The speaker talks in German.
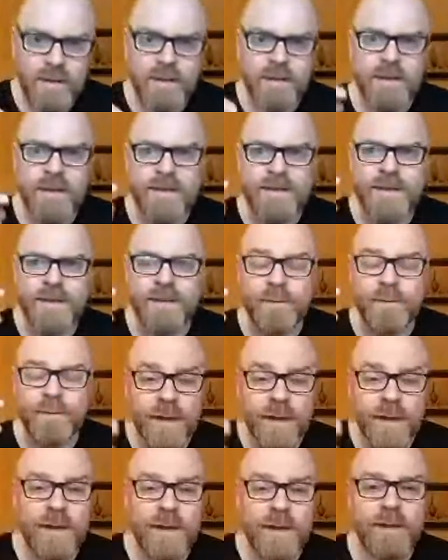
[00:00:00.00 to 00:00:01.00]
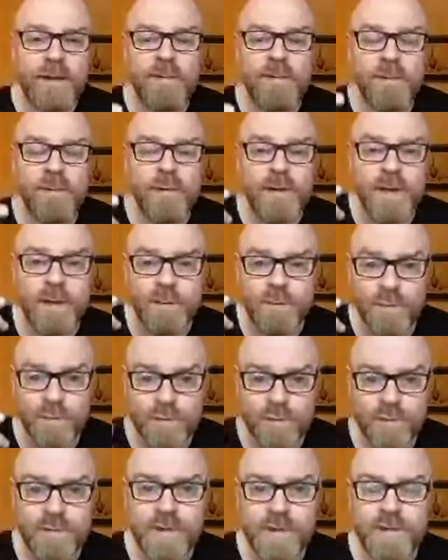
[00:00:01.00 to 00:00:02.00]
der sich vielleicht für dein
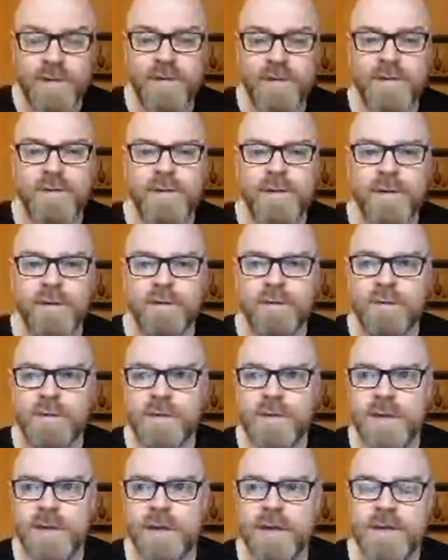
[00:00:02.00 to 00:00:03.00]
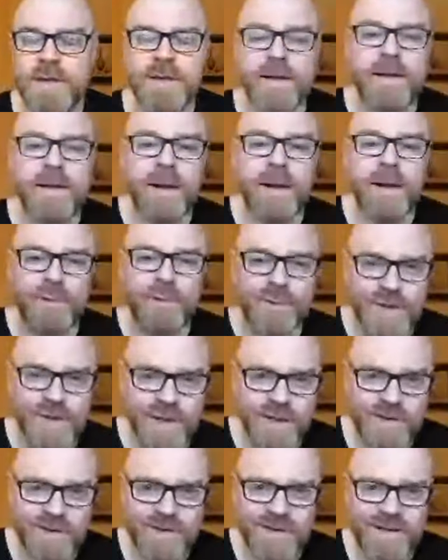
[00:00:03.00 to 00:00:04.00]
Produkt interessiert und es dann in seine
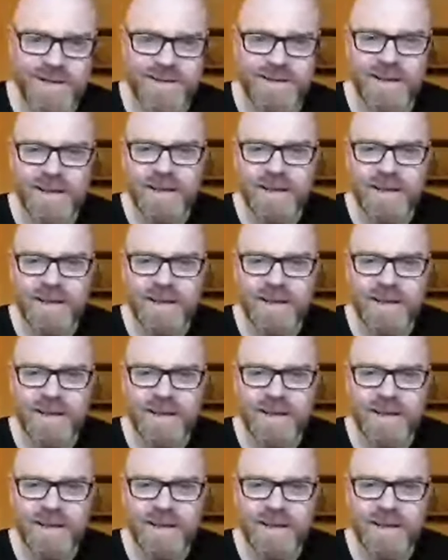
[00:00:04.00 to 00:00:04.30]
Apotheke stellt,